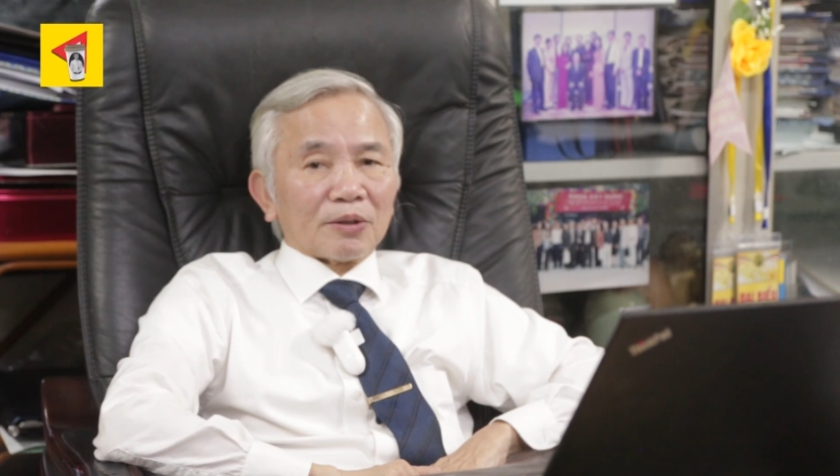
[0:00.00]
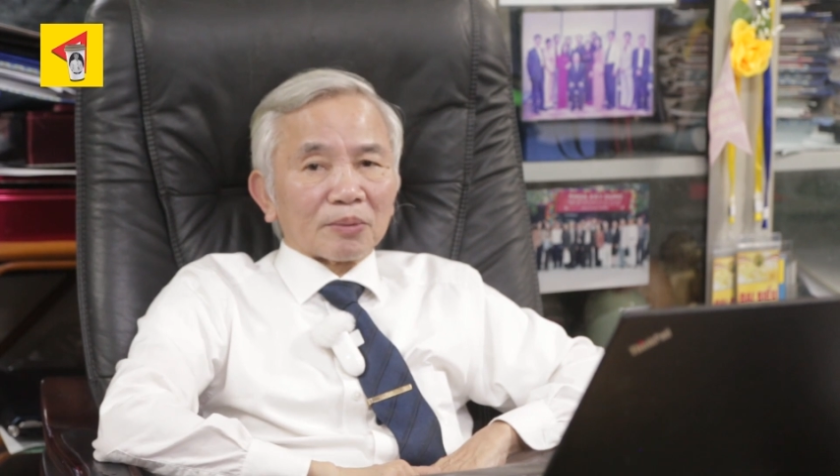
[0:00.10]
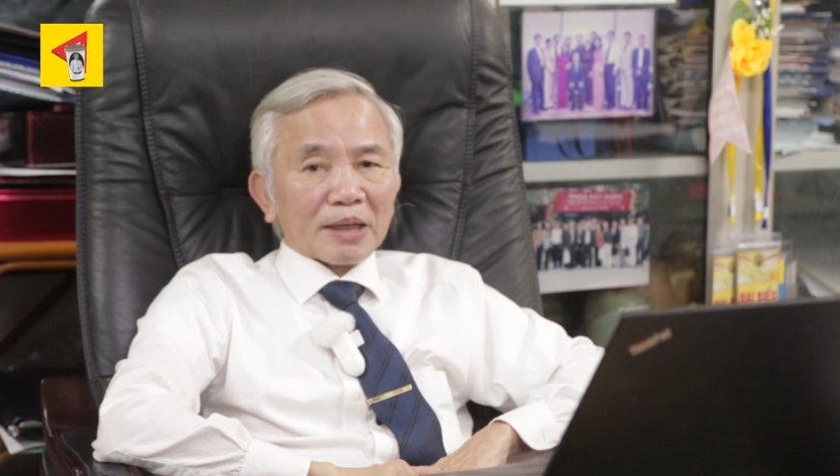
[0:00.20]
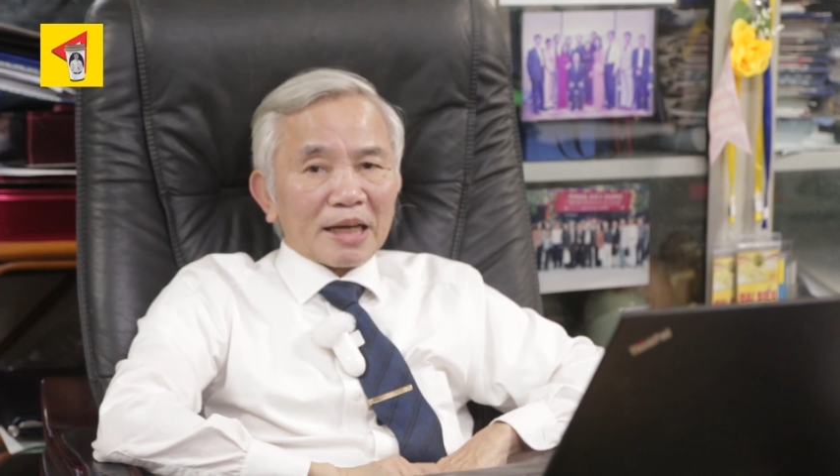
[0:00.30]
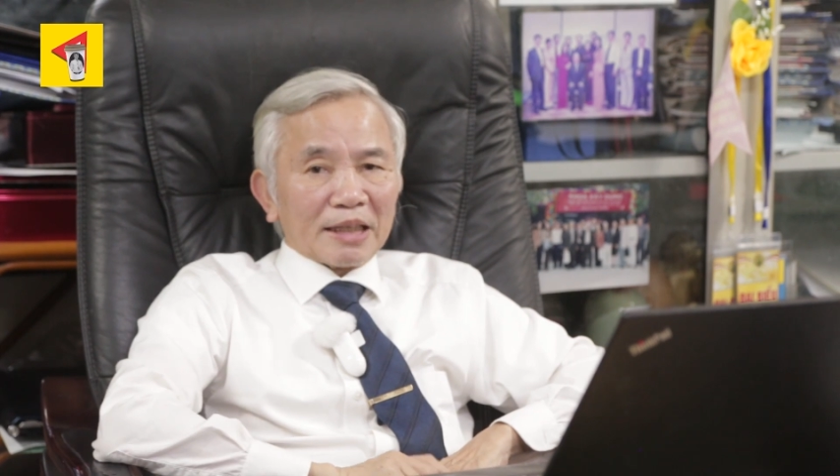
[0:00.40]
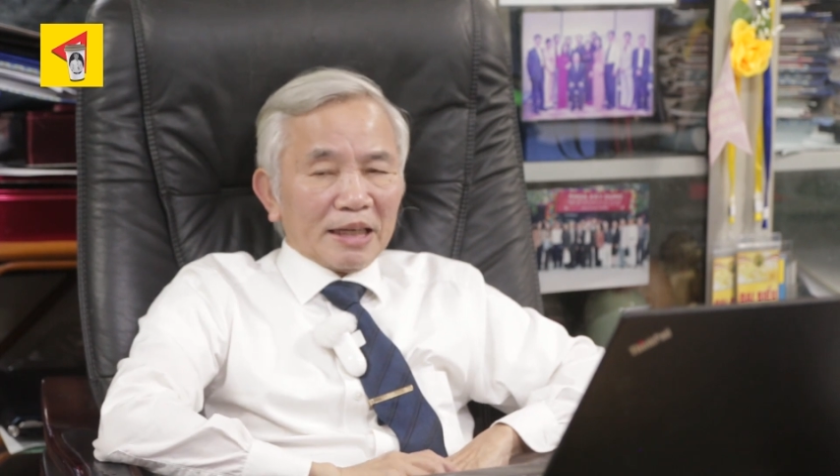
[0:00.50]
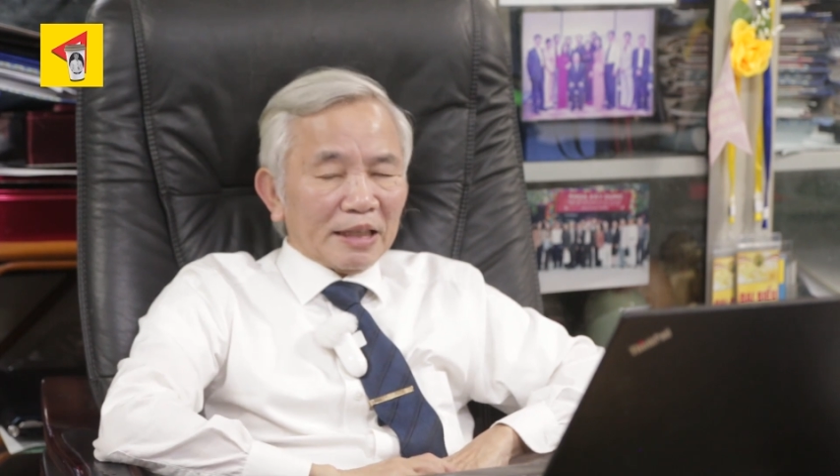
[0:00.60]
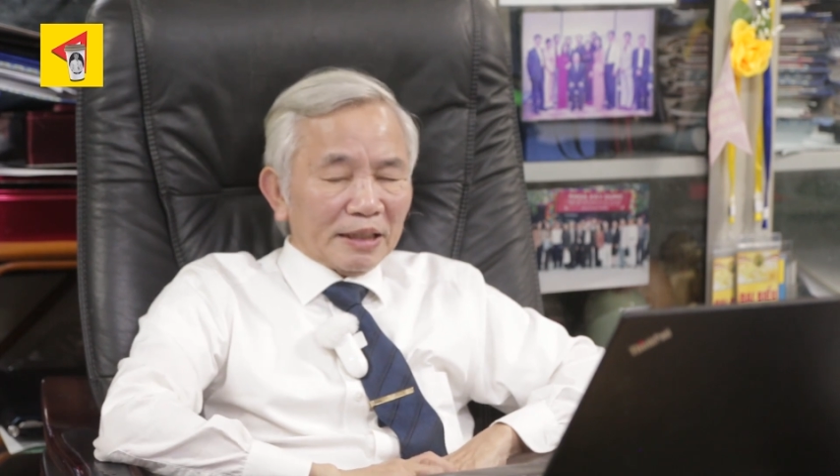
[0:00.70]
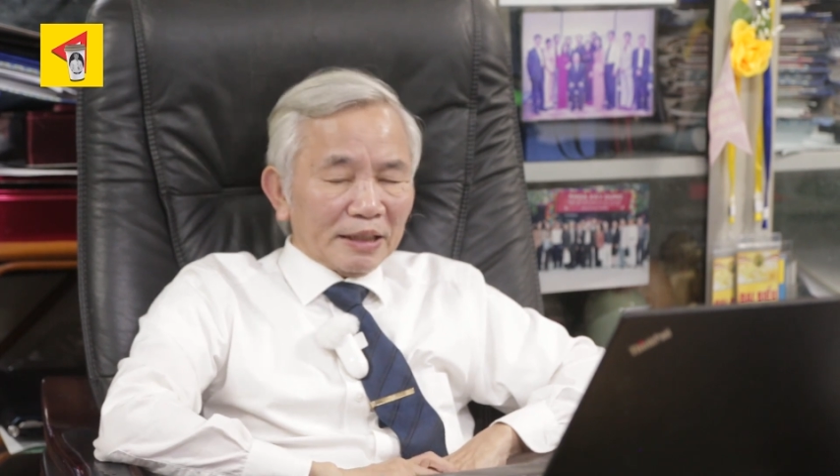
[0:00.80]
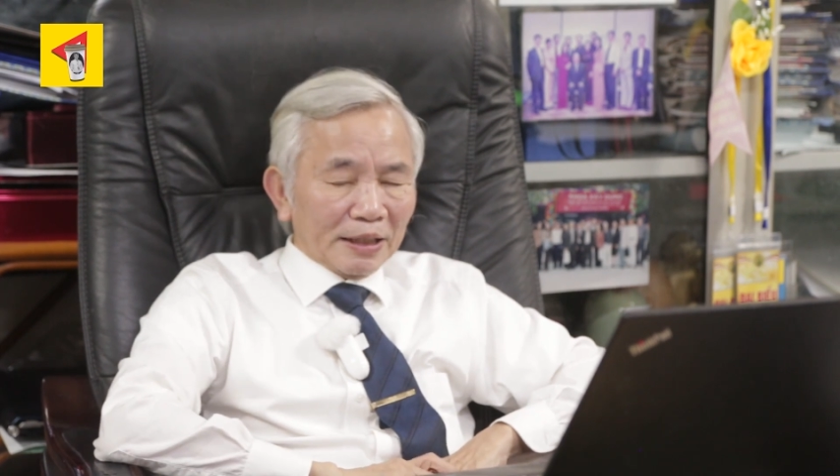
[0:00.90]
chúng ta
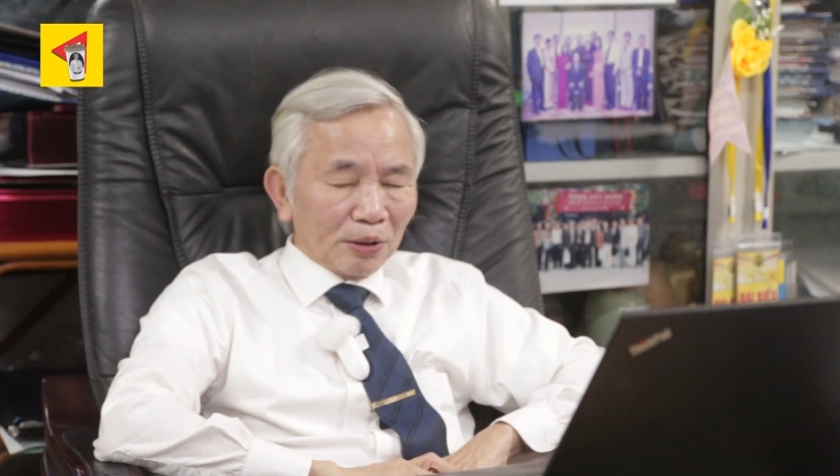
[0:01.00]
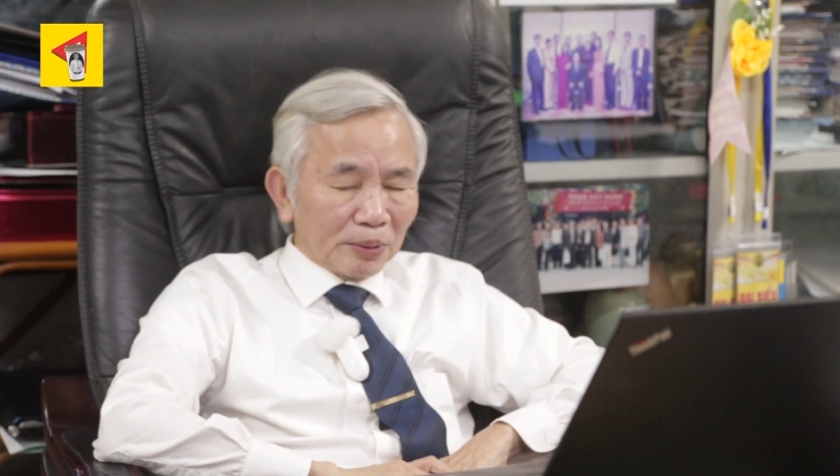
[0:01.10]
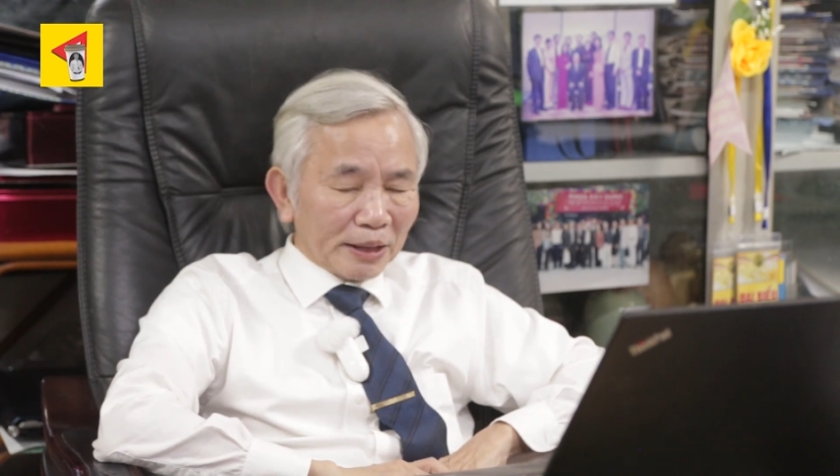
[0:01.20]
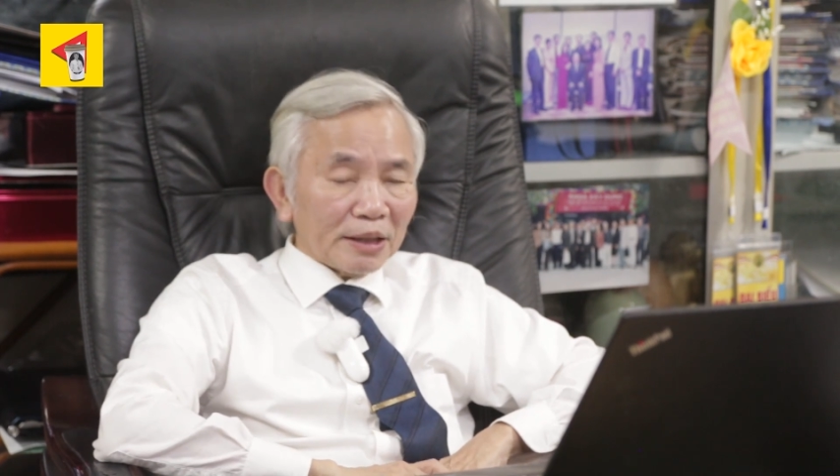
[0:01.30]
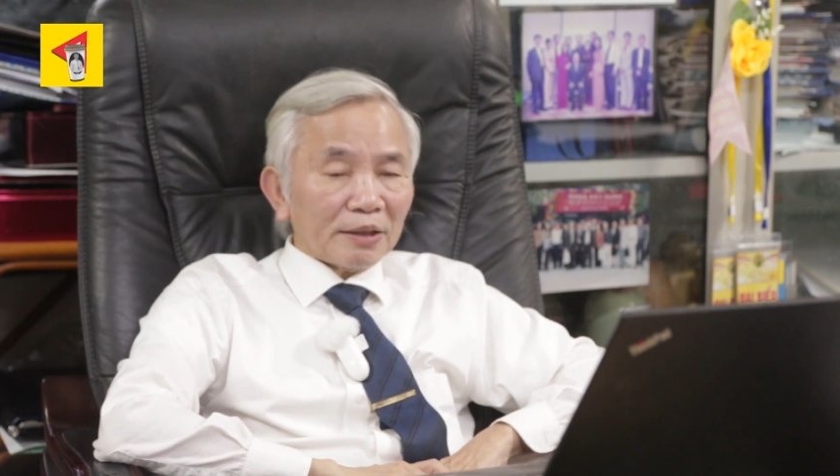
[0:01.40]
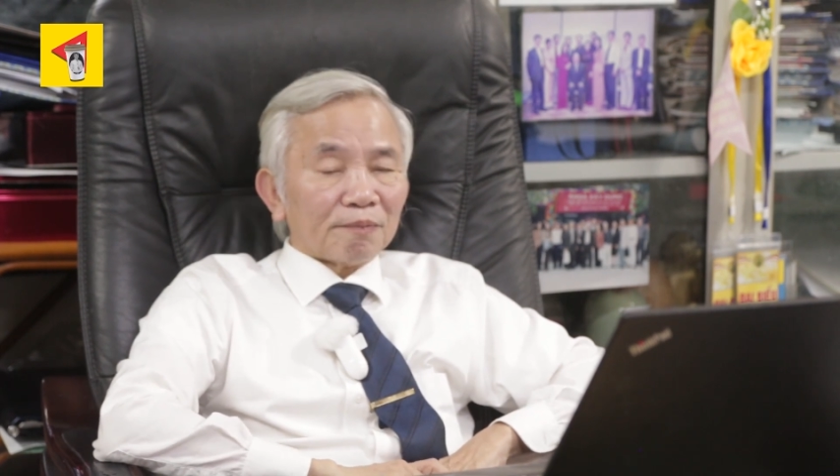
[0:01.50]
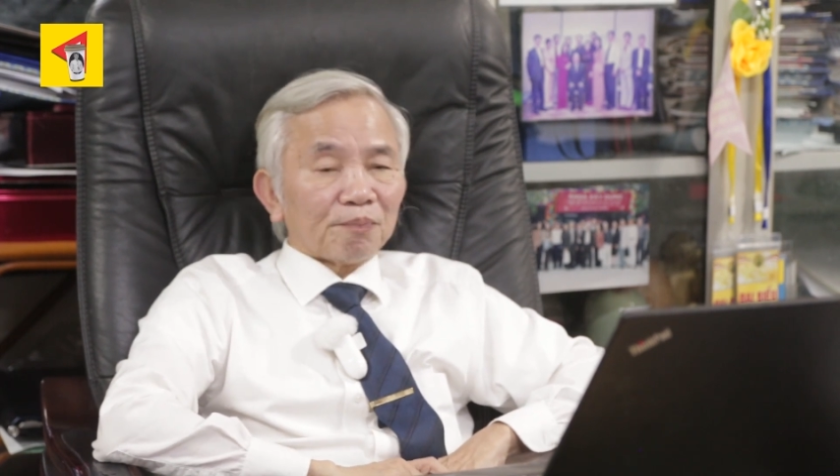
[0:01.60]
nên lưu ý